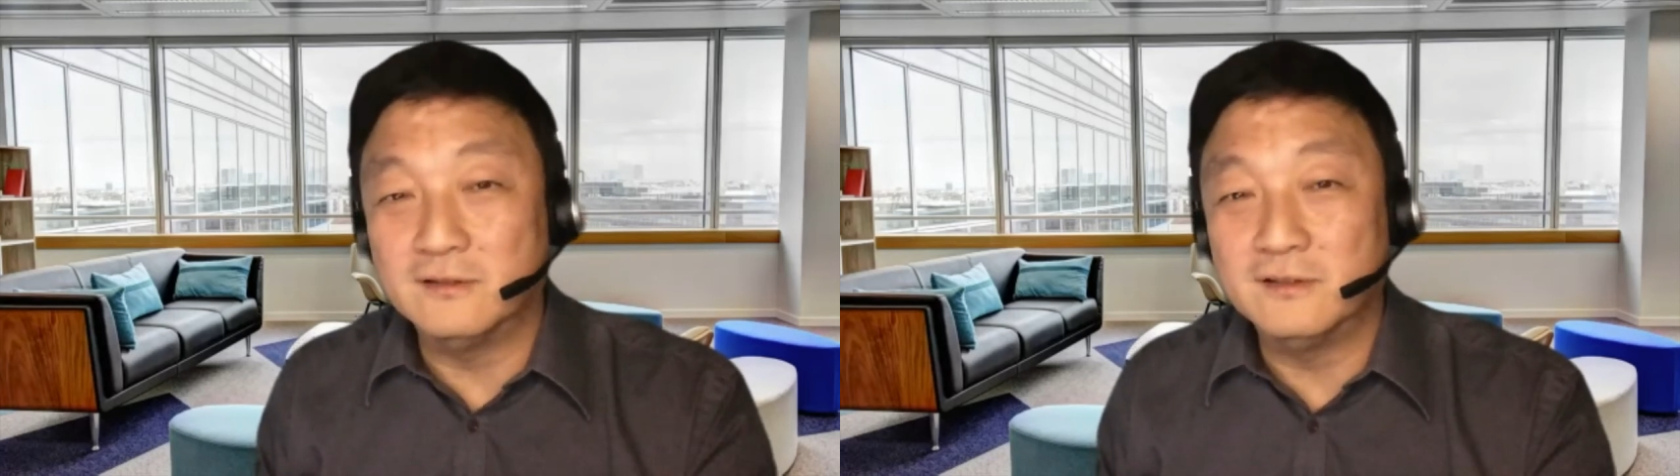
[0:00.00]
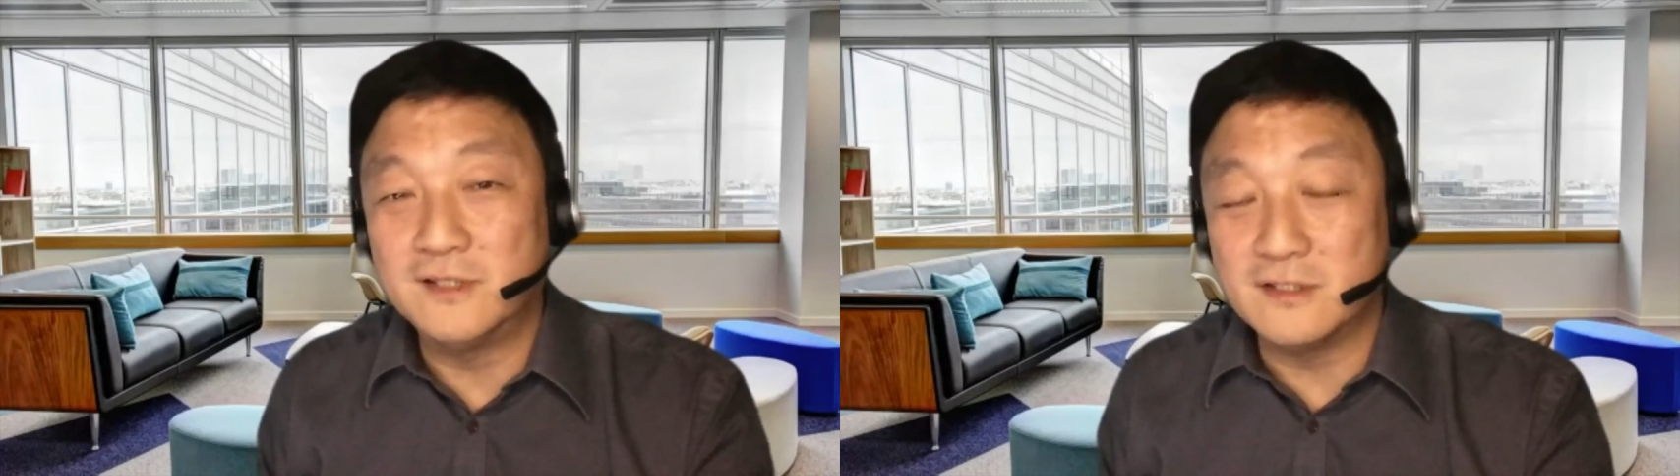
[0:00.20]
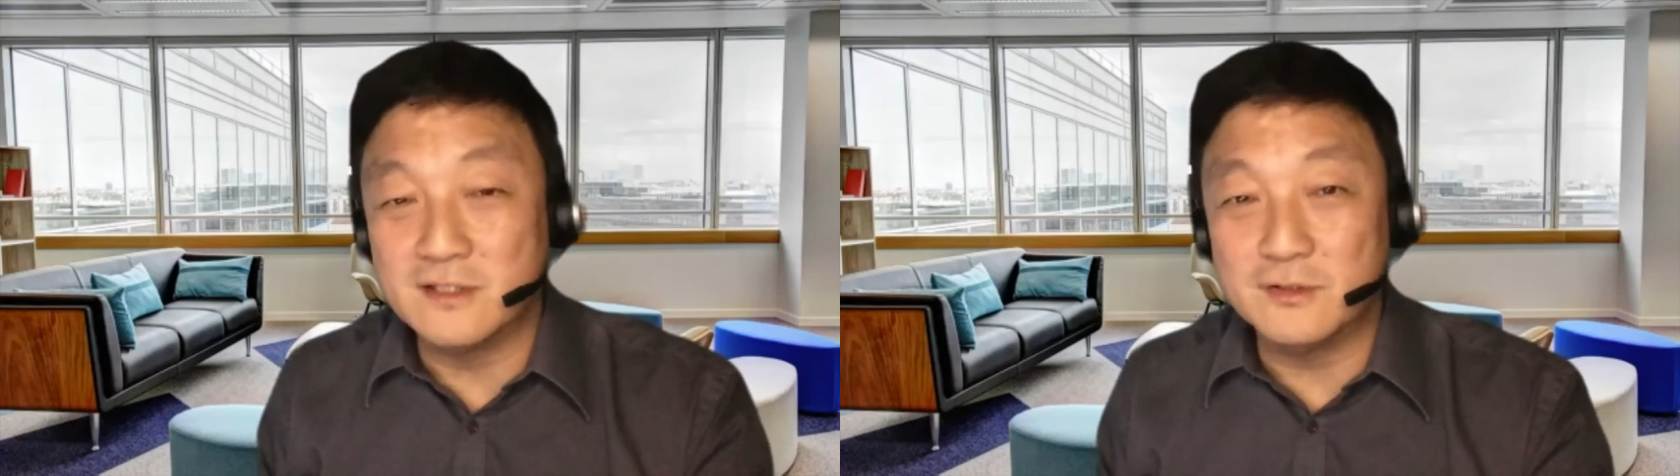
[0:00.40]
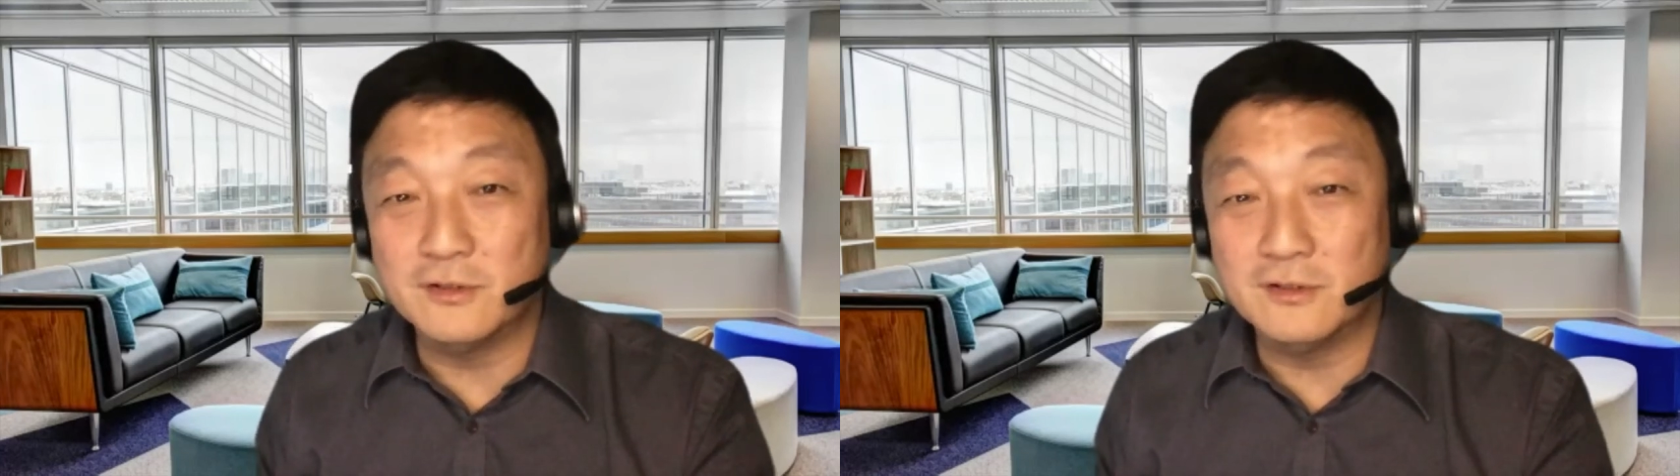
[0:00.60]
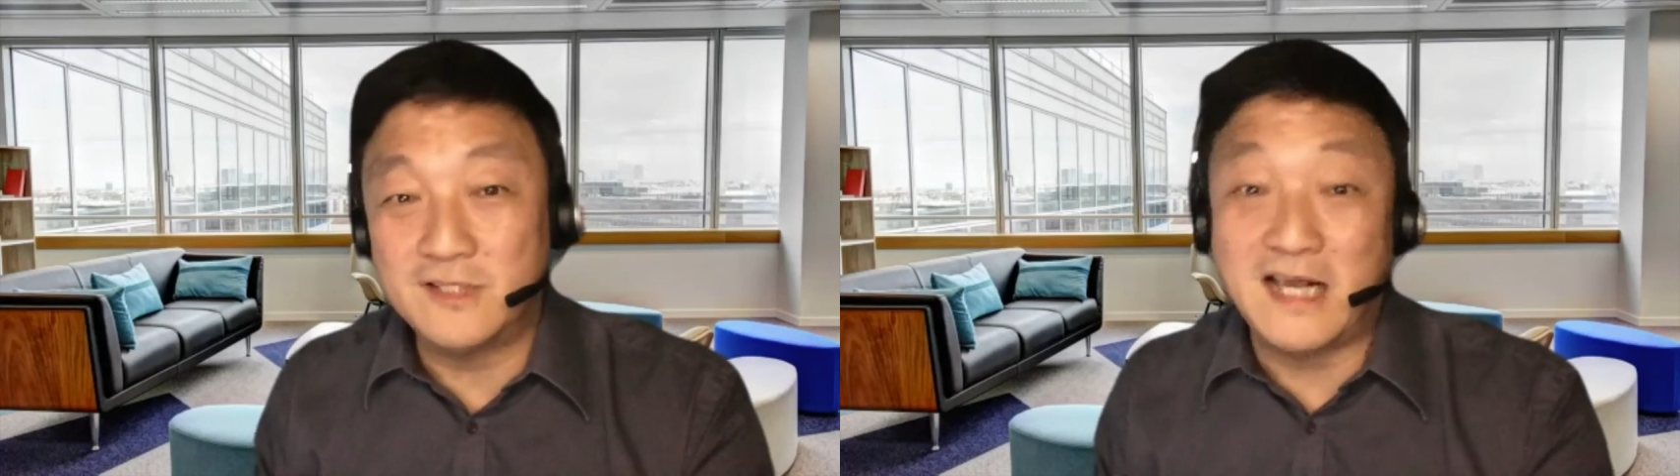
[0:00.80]
简直
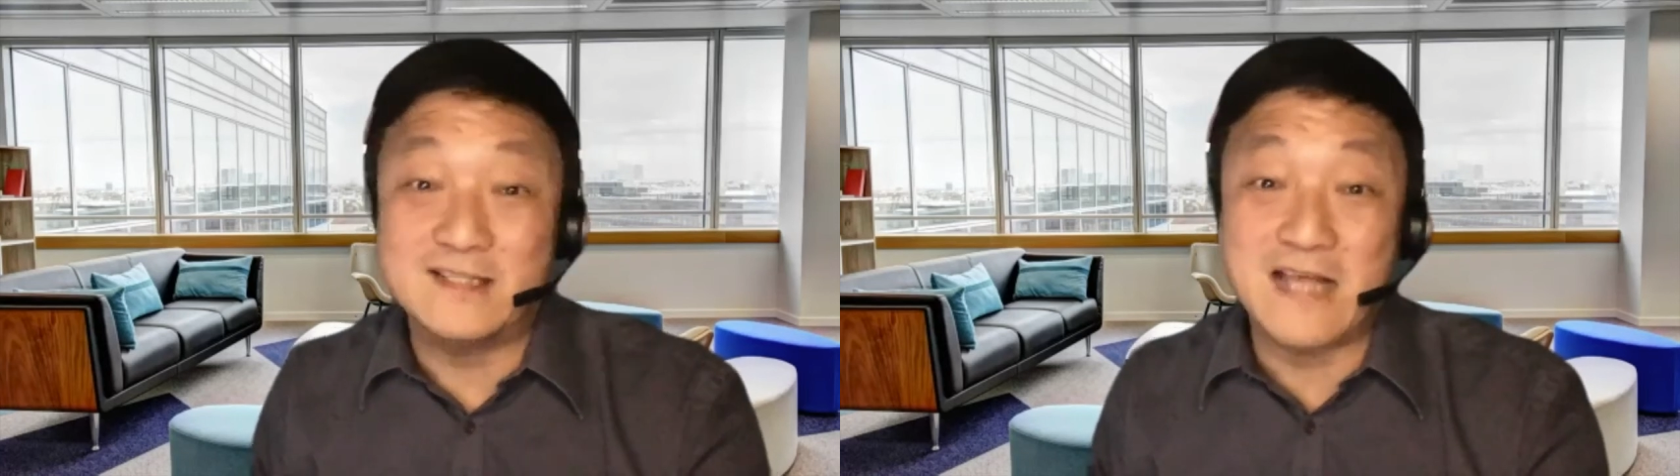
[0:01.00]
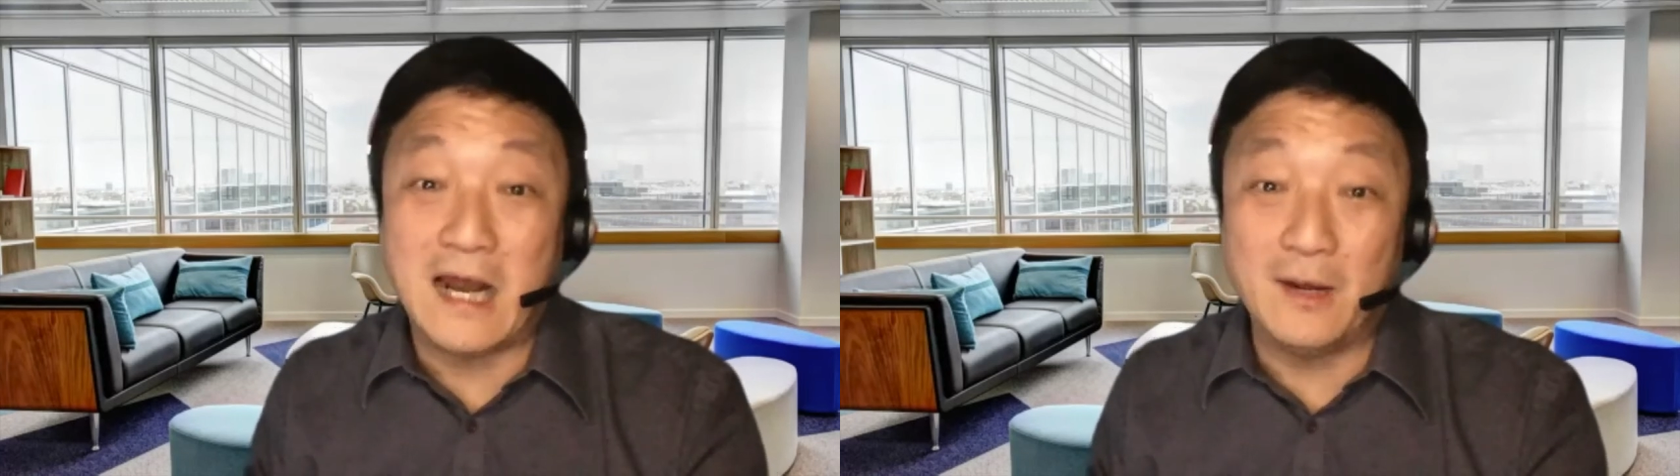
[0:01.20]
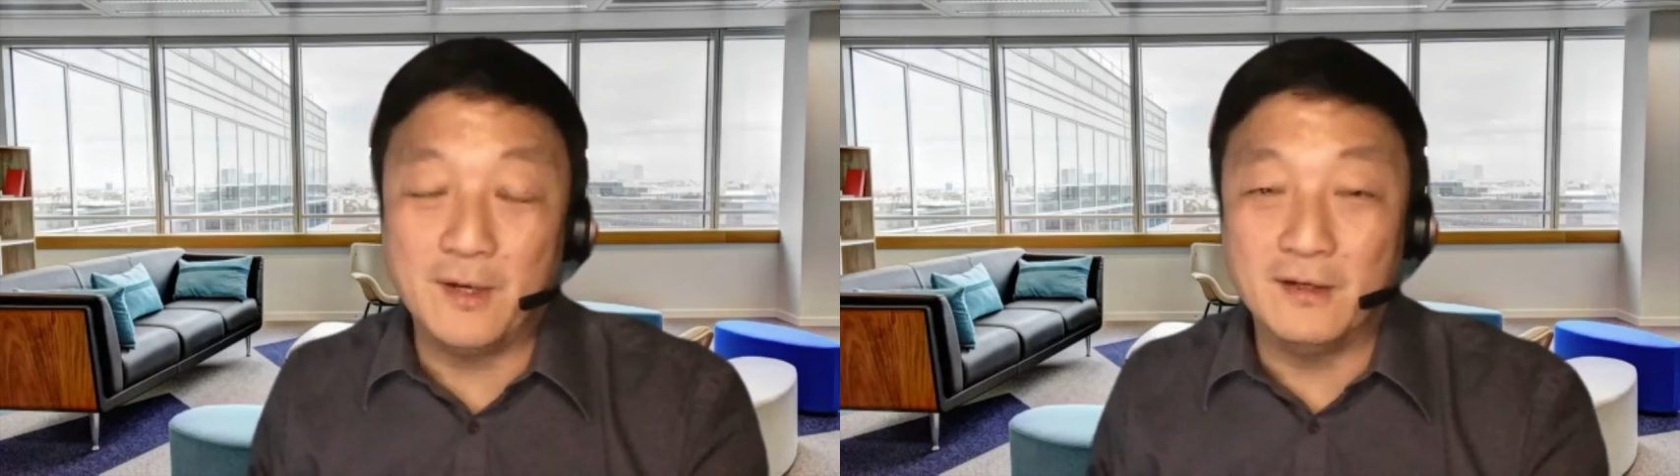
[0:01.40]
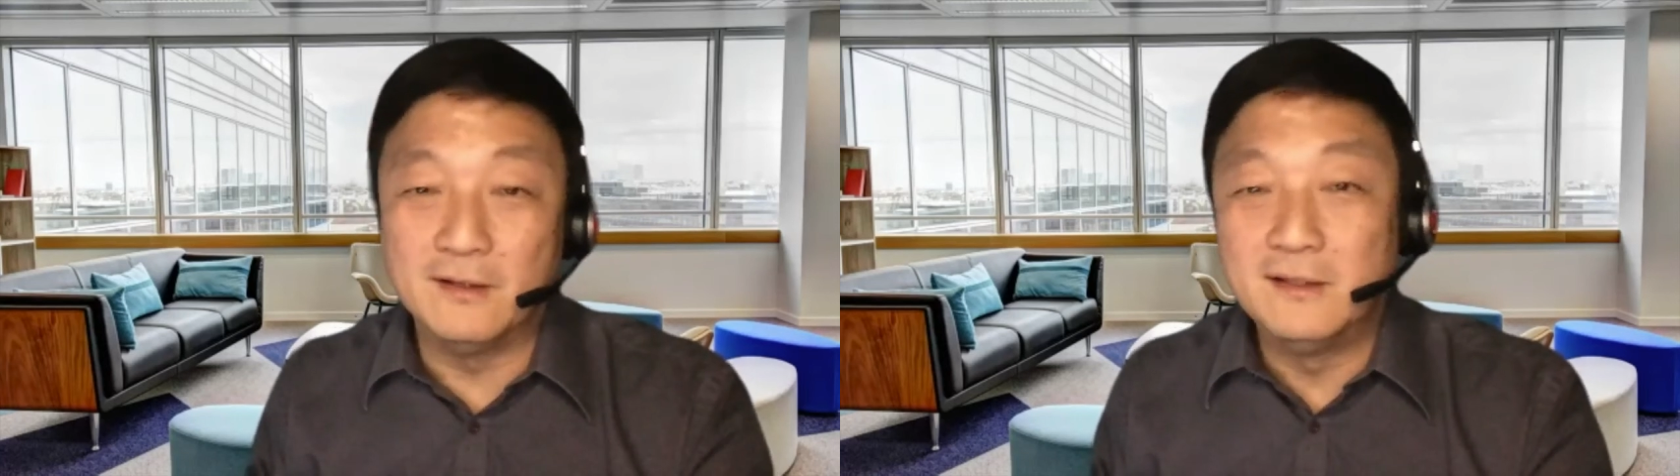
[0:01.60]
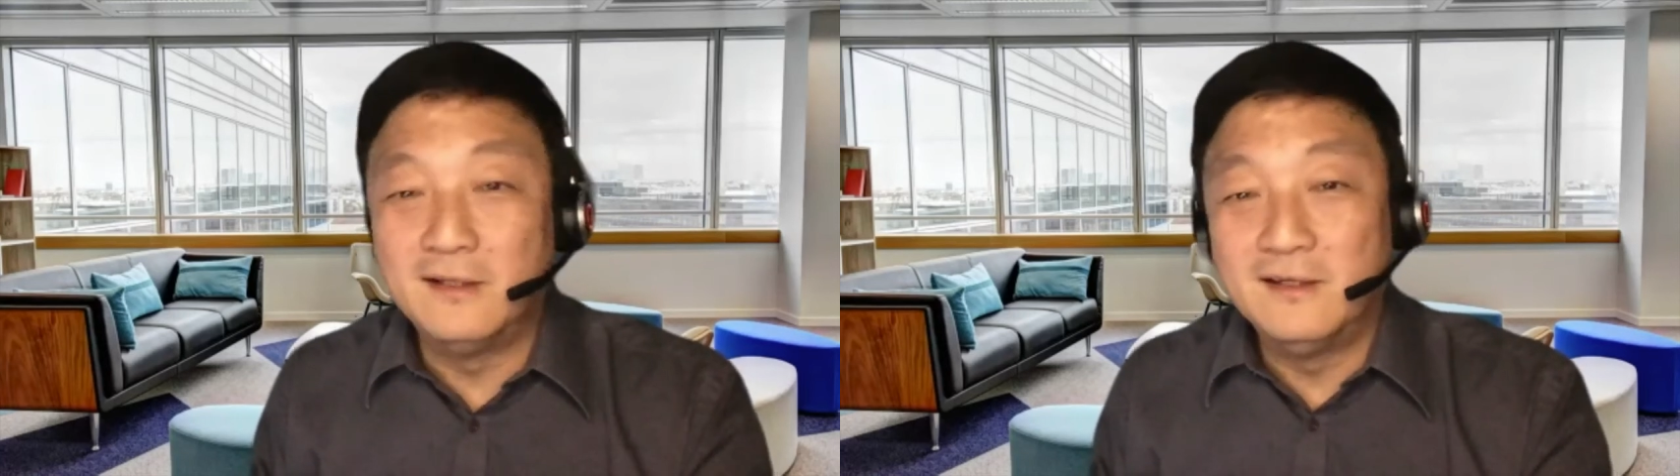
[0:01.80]
就吓傻了
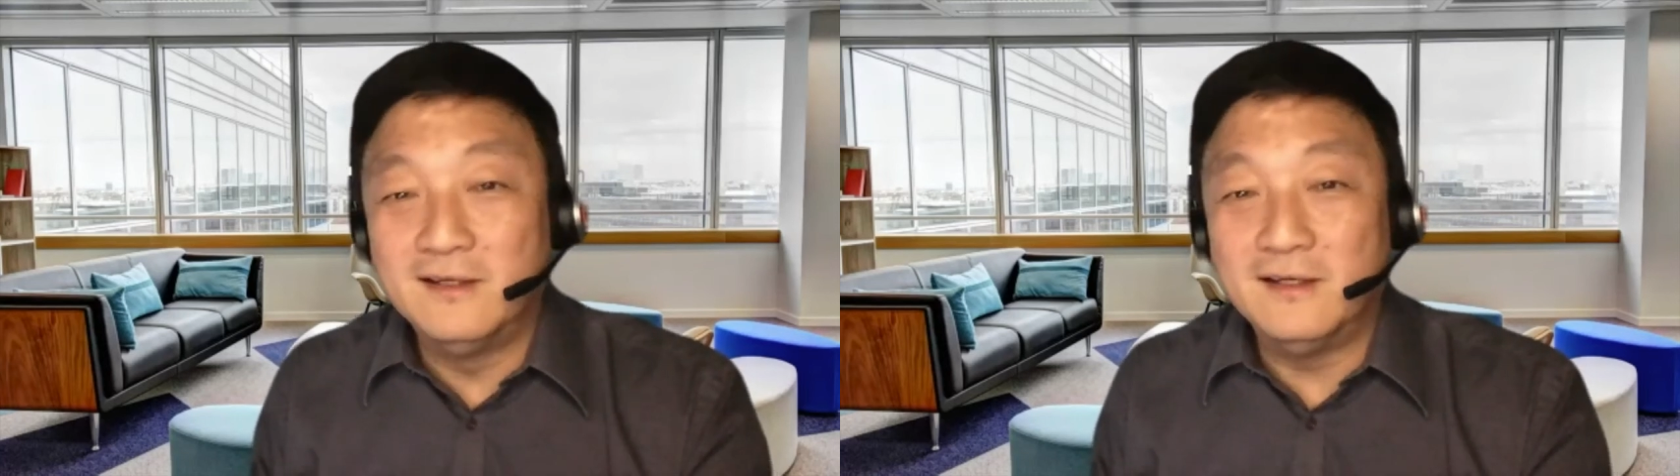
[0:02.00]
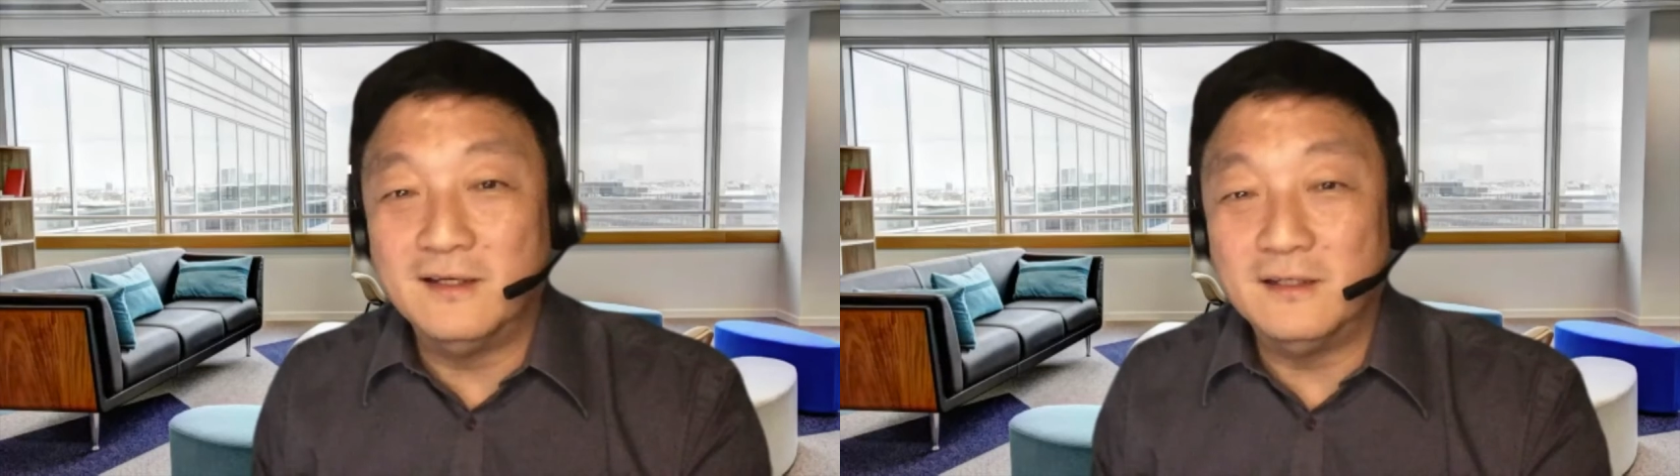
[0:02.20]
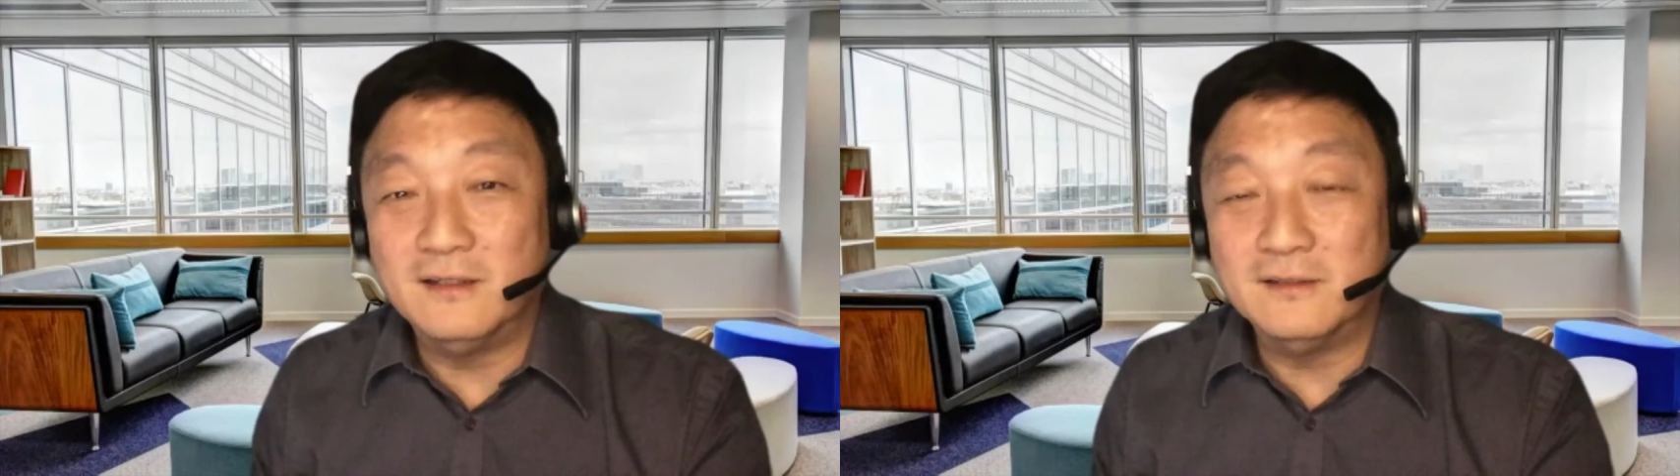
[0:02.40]
啊！